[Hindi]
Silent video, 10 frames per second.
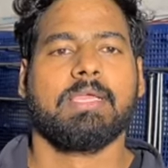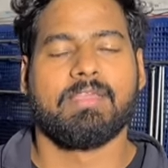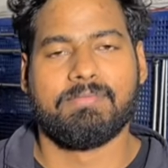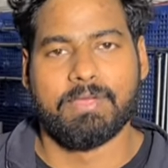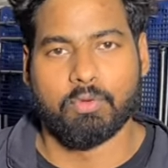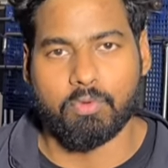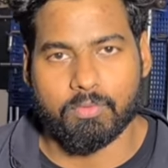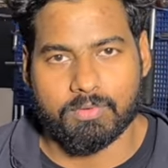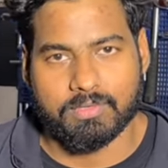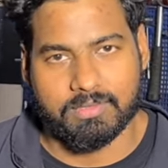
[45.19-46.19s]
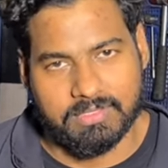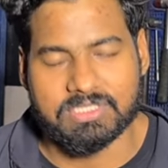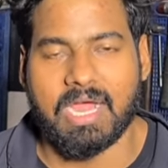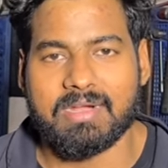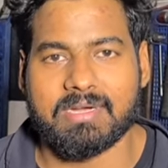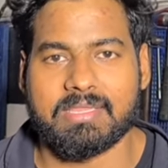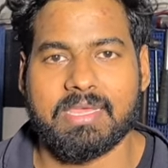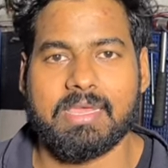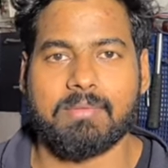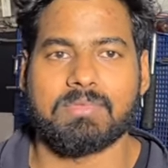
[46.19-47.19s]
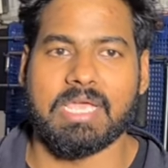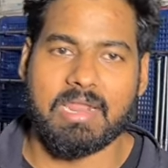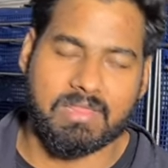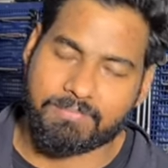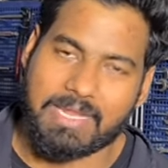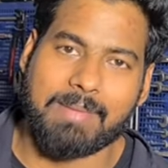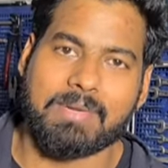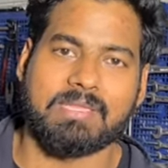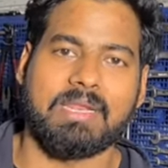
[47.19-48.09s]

इस वीडियो को स्टार्ट करते हैं चैनल सब्सक्राइब कर